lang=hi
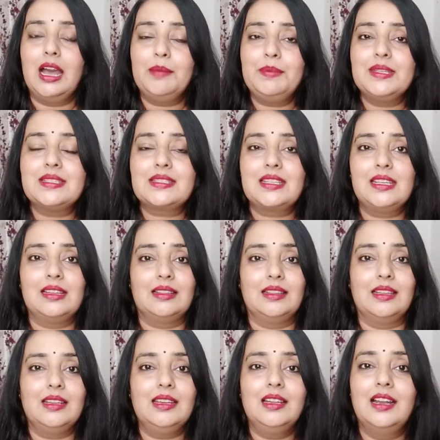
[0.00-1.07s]
आप इसके
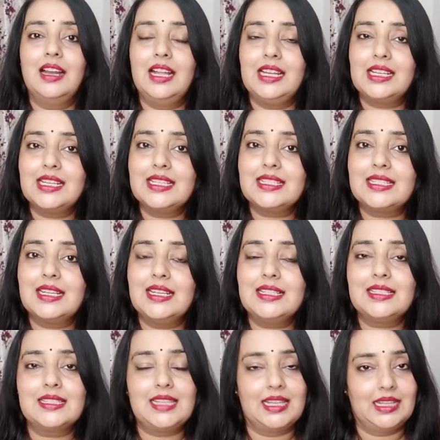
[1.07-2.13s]
अंदर हल्का सा
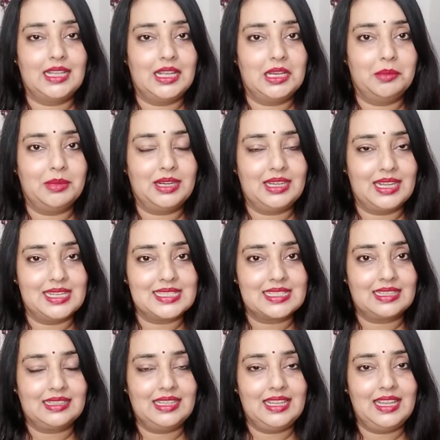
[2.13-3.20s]
सेंधा नमक डाल
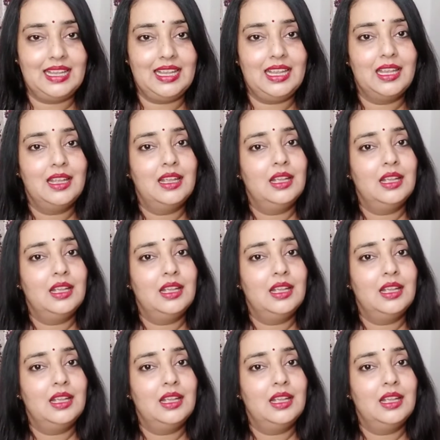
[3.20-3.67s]
सकते हैं